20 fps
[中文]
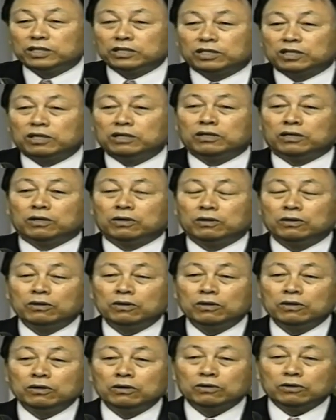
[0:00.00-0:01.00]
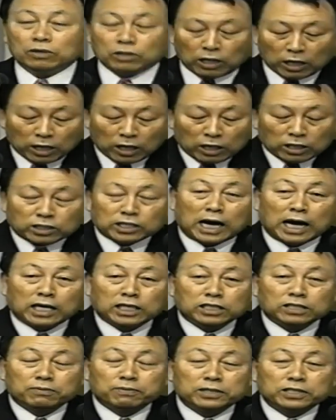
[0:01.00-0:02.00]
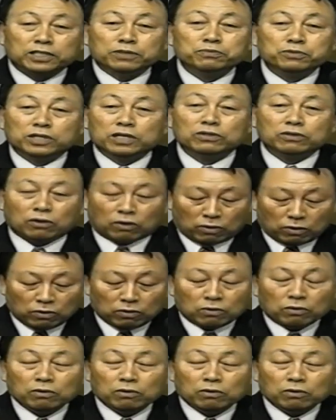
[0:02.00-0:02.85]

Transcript: 百夫长是为了他的一个仆人，